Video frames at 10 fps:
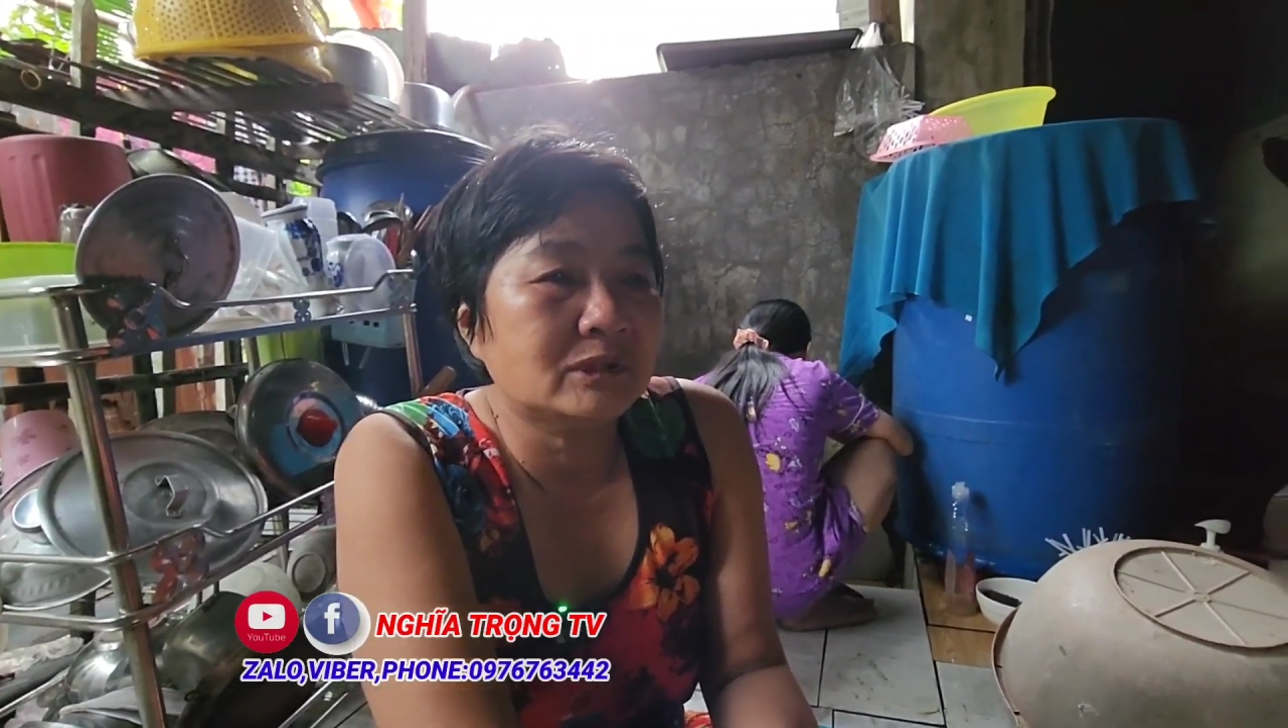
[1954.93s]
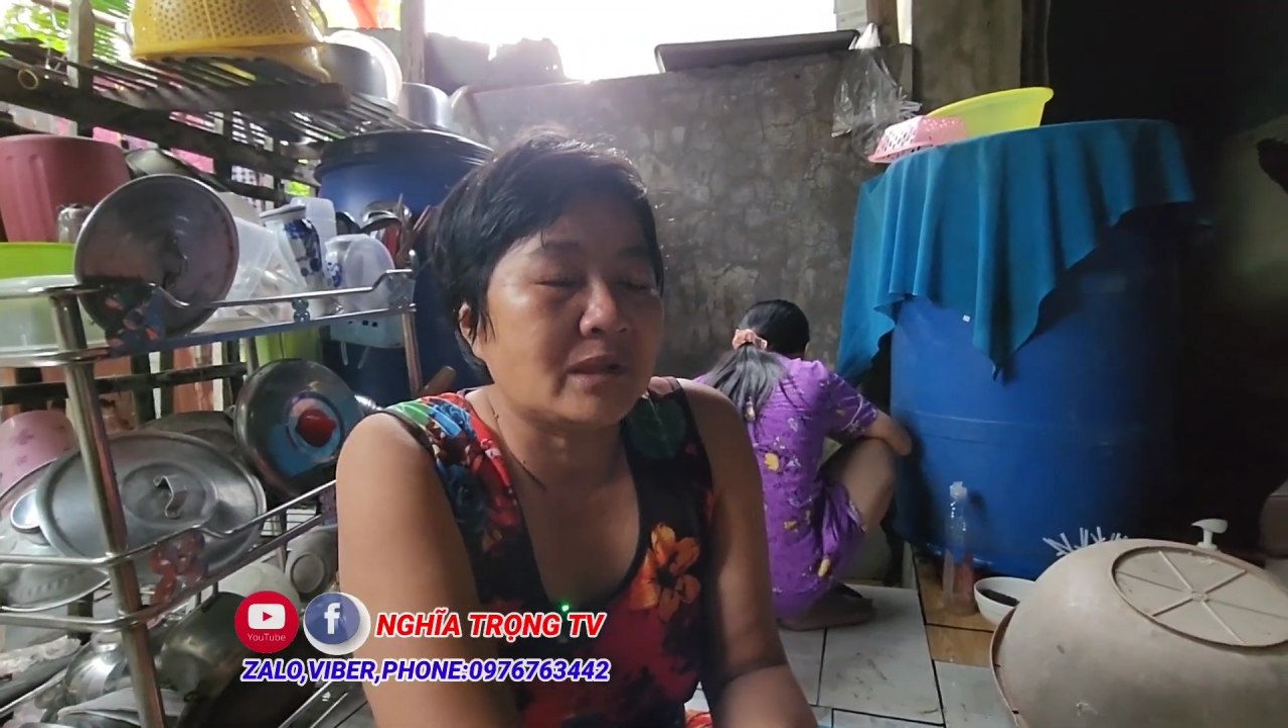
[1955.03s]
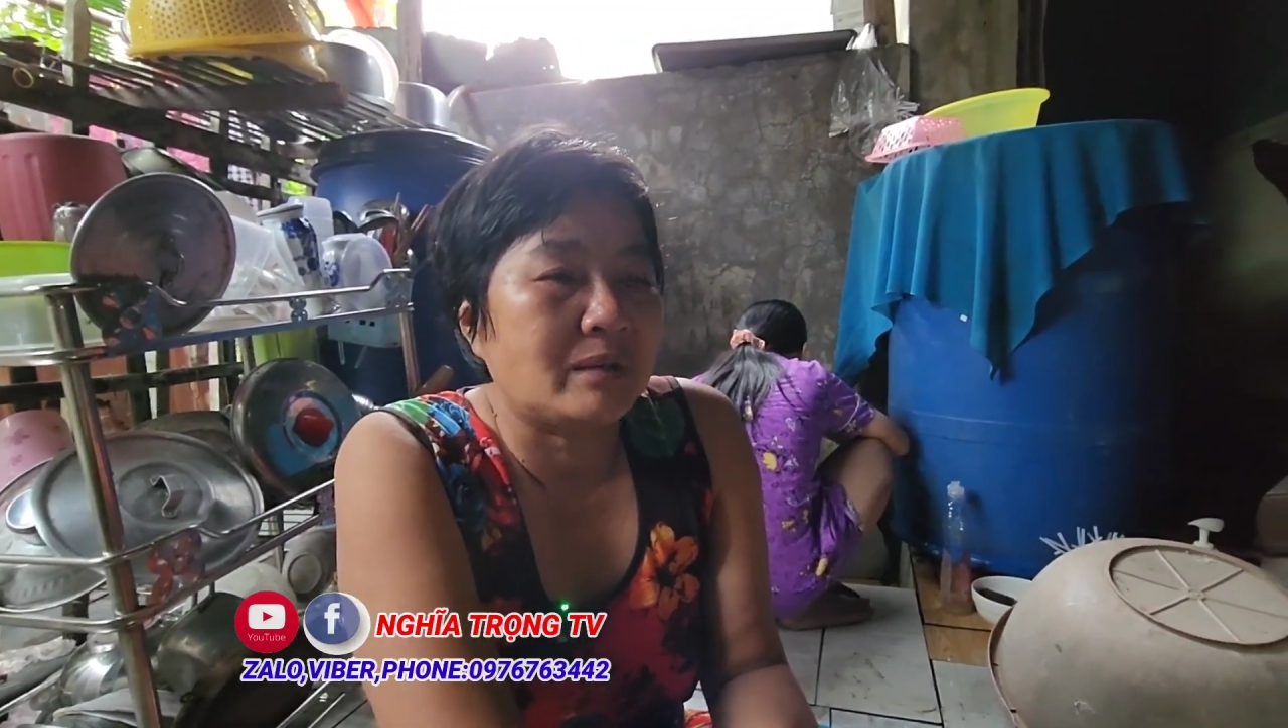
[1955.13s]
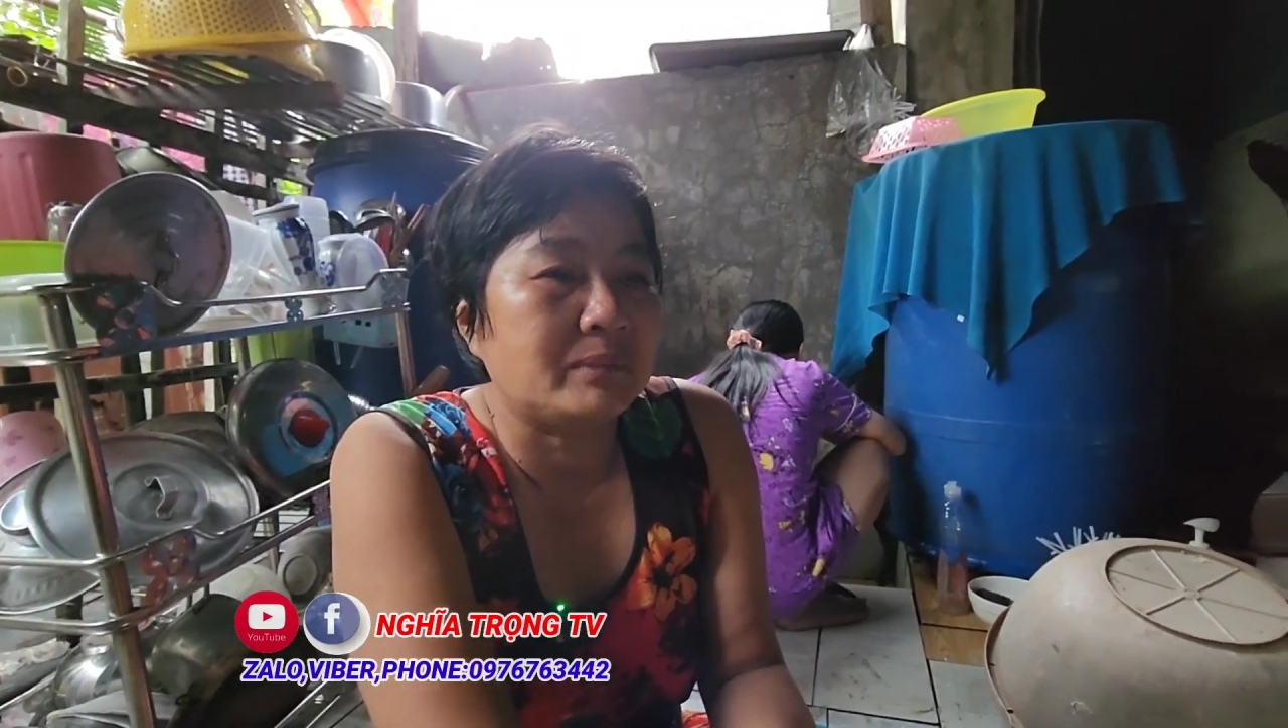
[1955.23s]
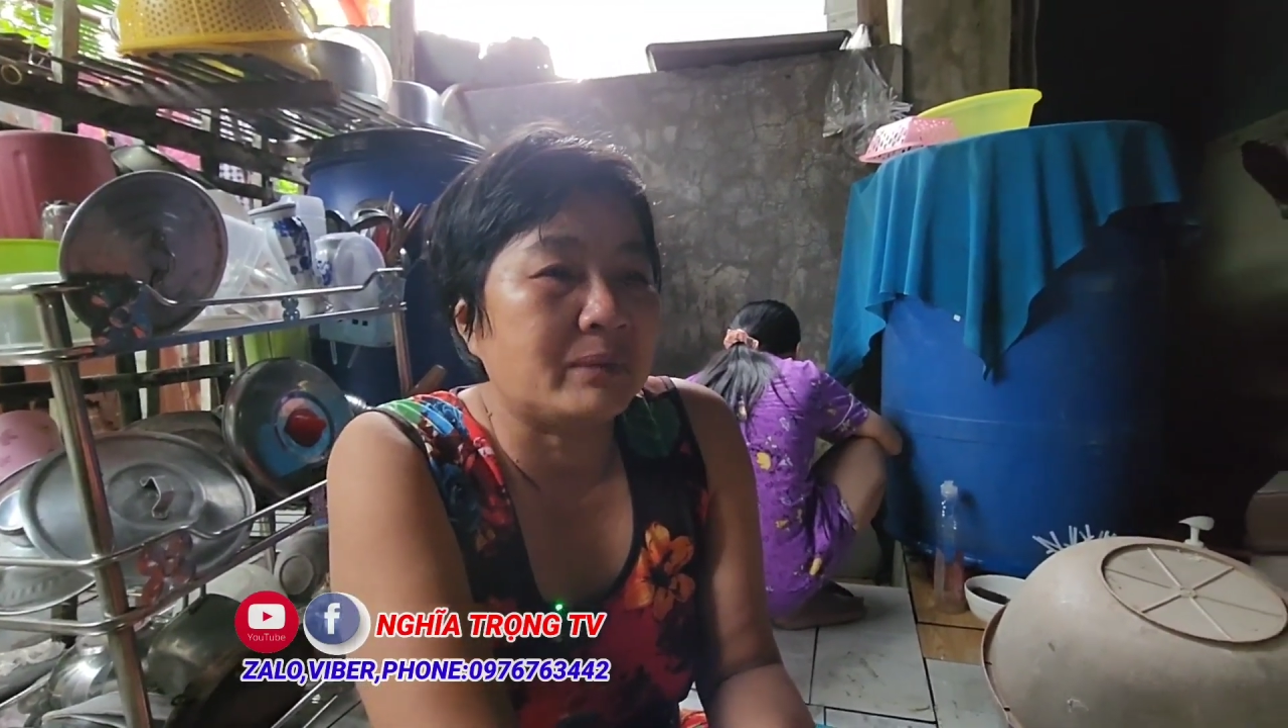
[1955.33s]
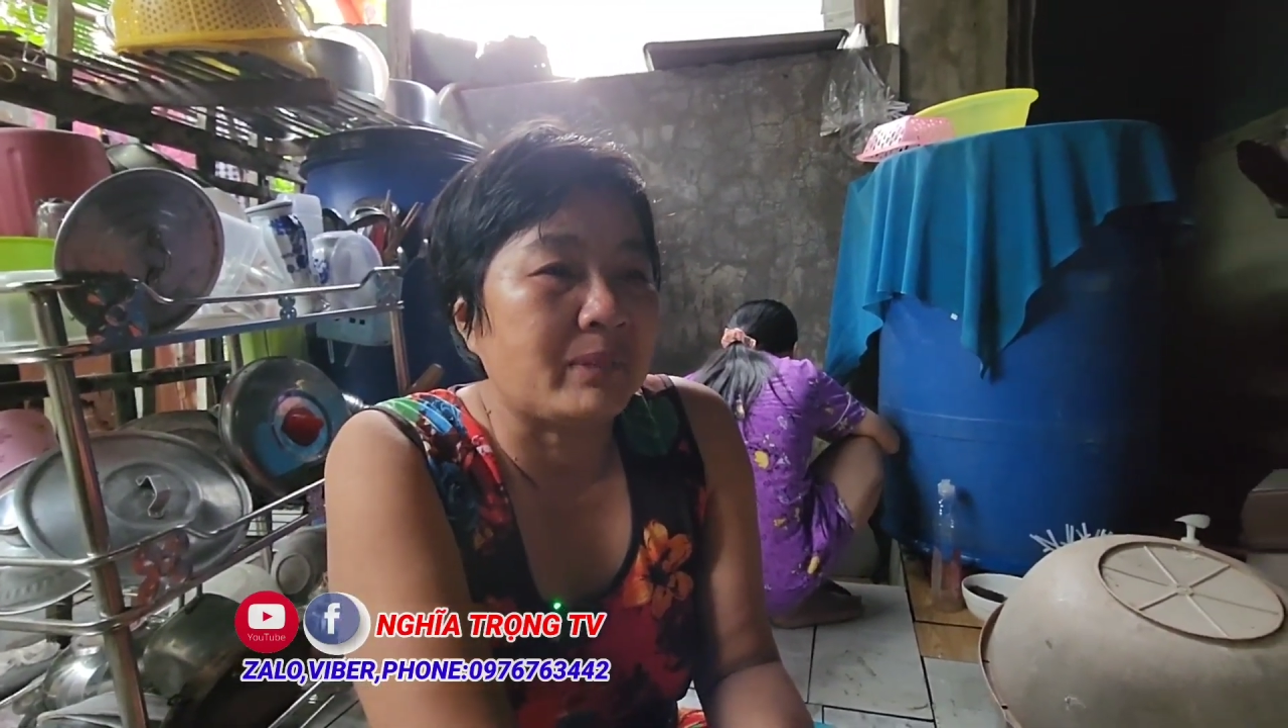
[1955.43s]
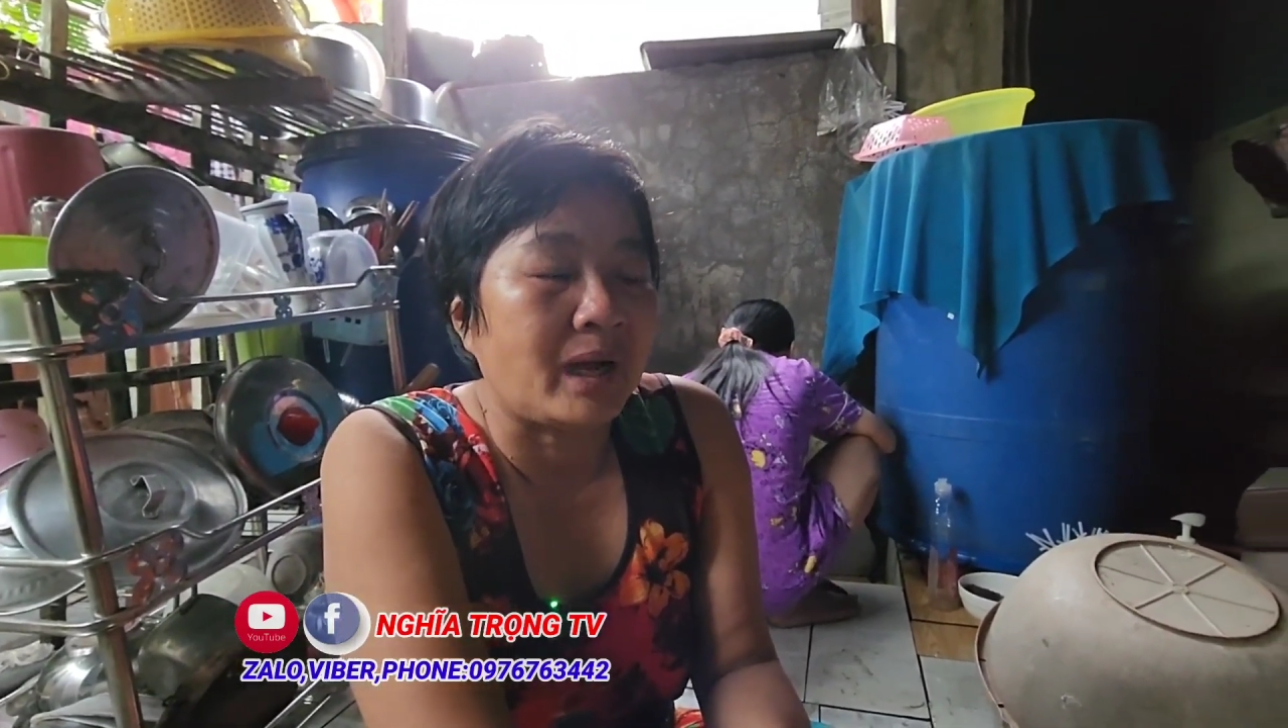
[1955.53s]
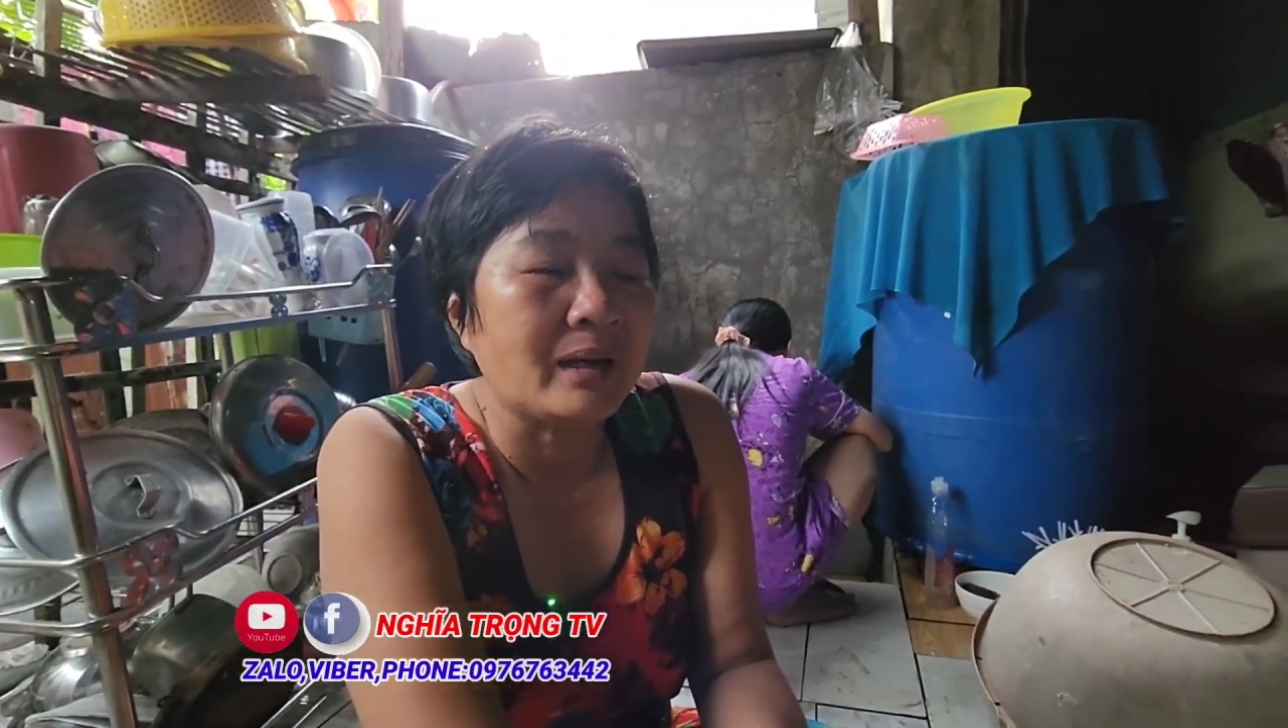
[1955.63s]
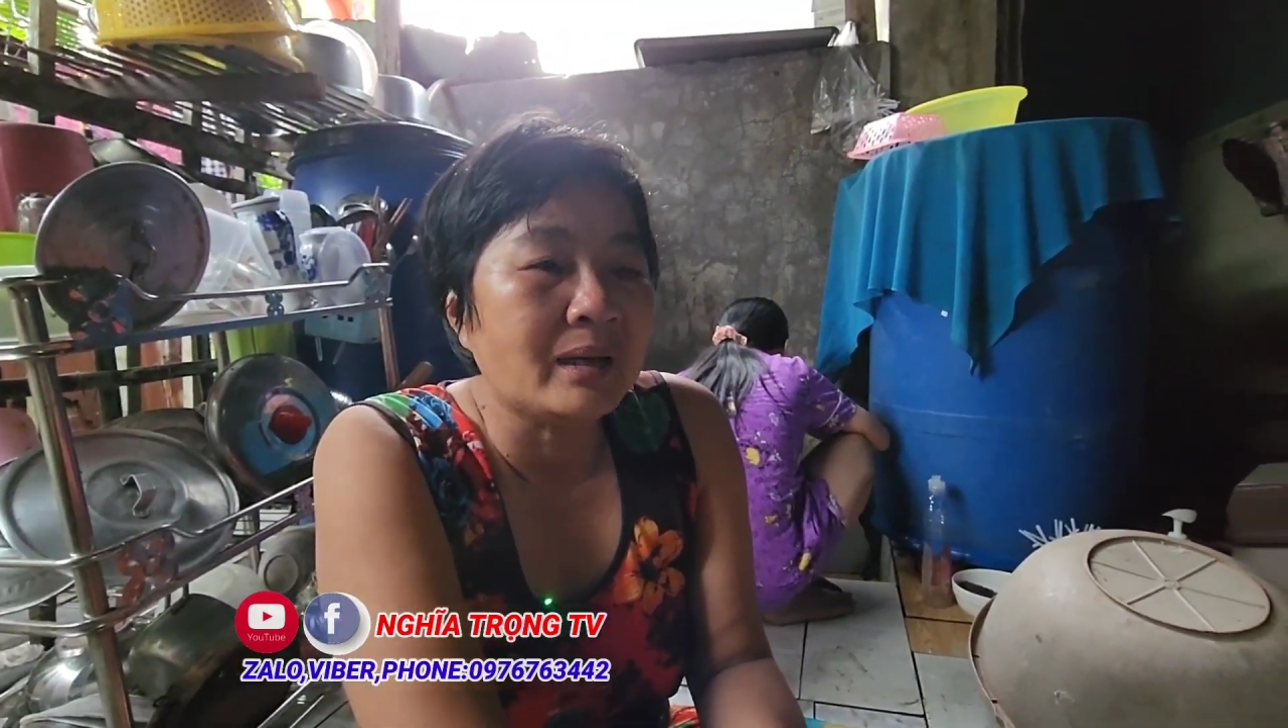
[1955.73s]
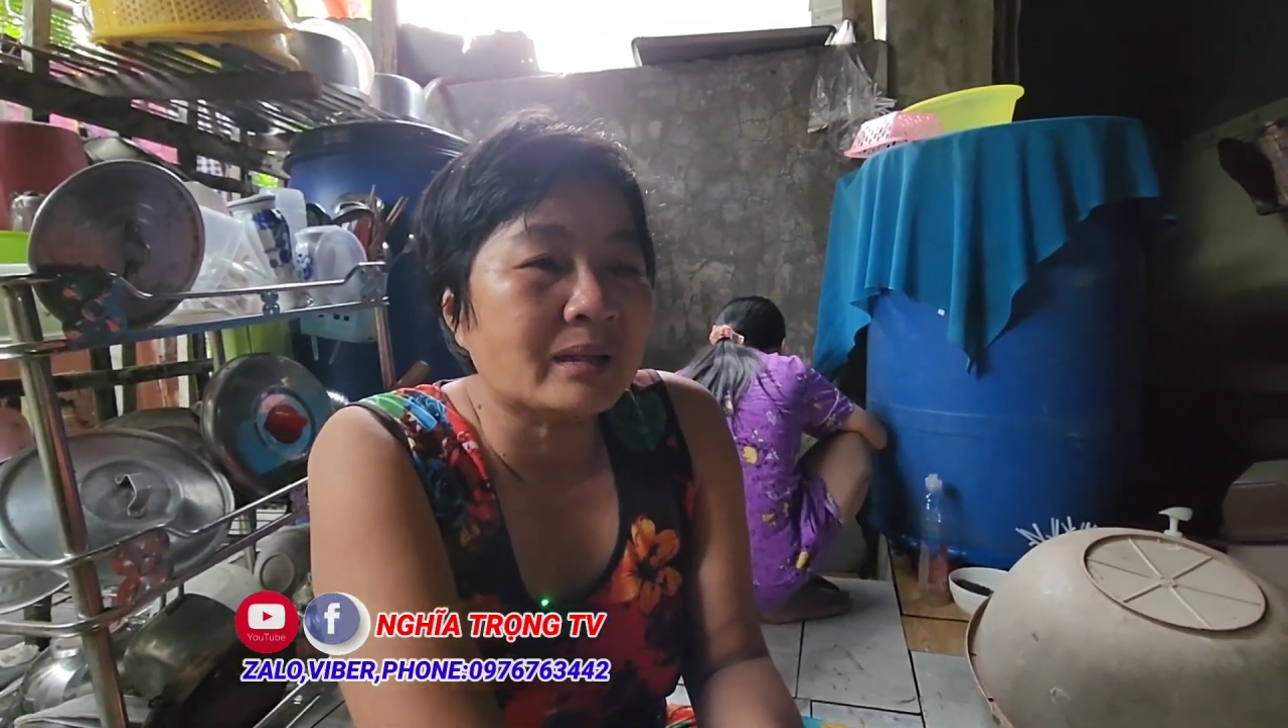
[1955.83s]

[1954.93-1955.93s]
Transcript: sợ mình mở